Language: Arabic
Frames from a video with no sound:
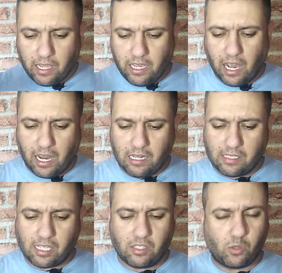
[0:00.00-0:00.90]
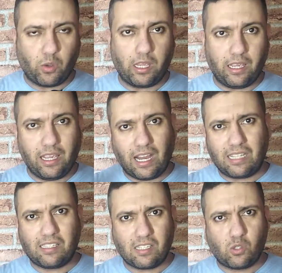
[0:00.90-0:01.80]
ايهان سانسوي
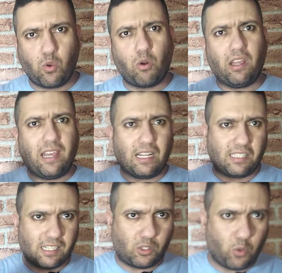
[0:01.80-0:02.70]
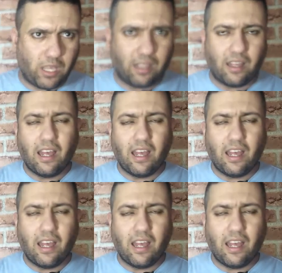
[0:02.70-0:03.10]
ايهان سانسوي ولا ايهان سانشوي